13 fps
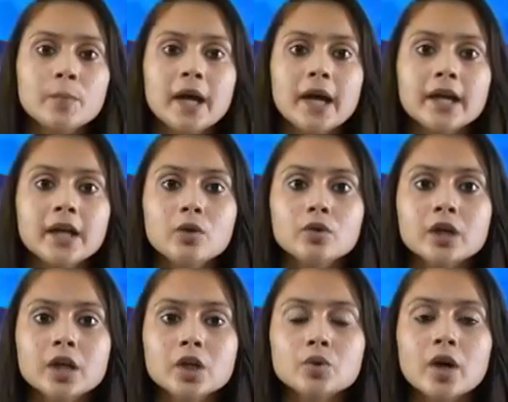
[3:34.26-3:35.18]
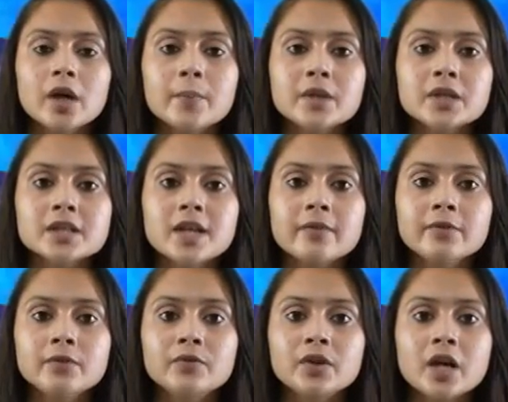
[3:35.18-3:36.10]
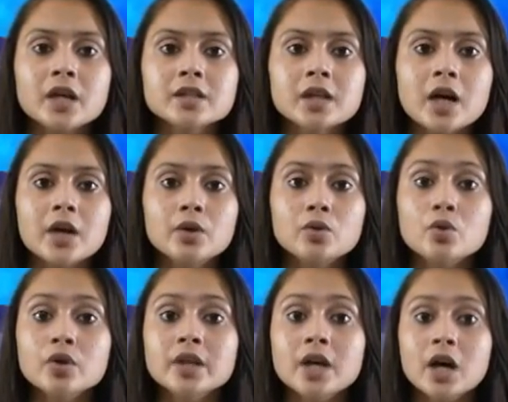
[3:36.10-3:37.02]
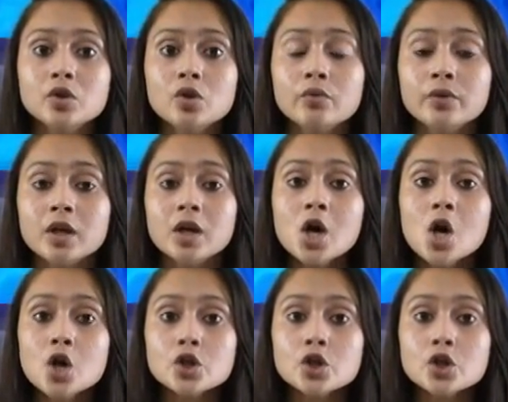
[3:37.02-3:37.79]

है कि उनके द्वारा प्रस्तावित विकास कार्यों को या तो वह